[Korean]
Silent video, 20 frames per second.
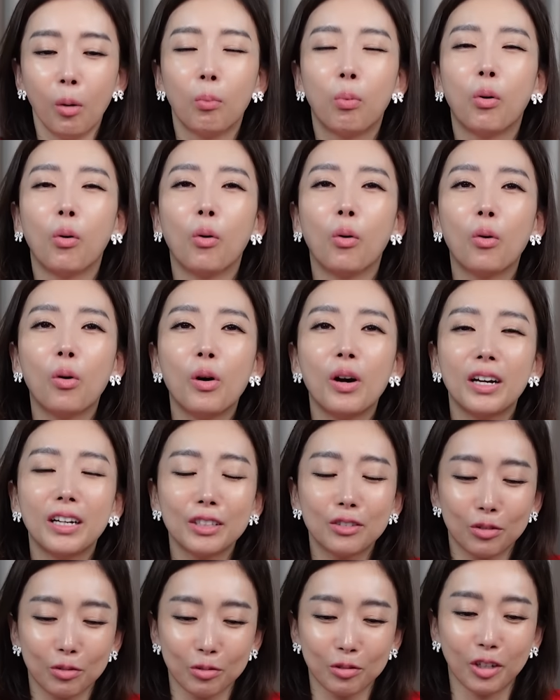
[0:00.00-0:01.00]

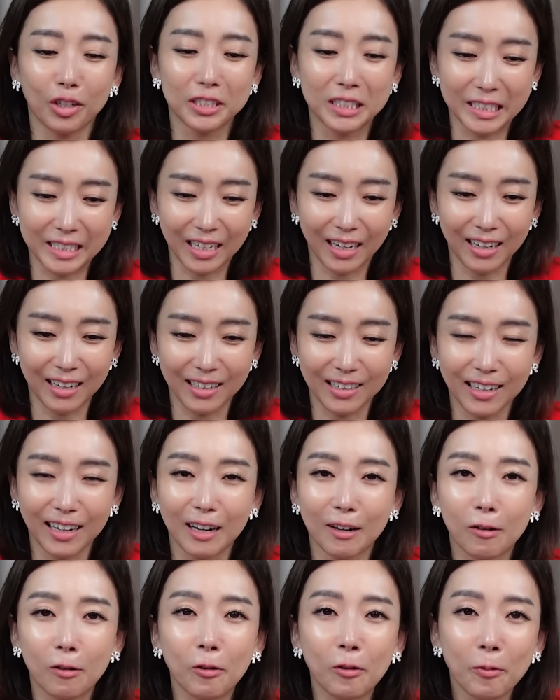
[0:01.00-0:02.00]
보호해 준 것이다
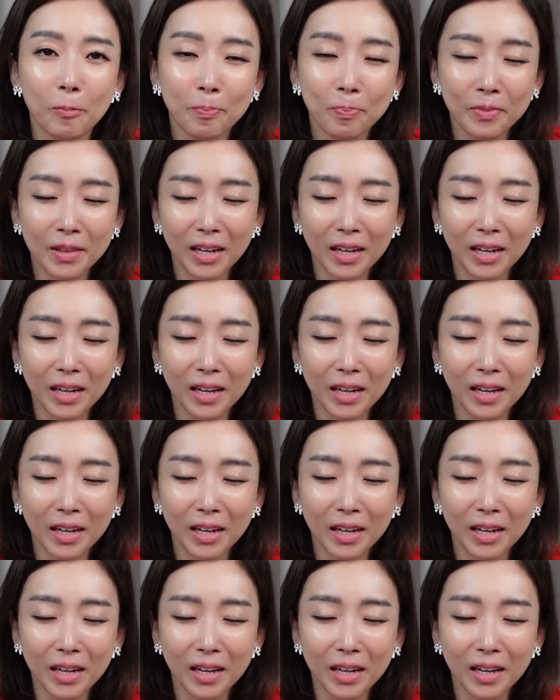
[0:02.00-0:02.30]
라고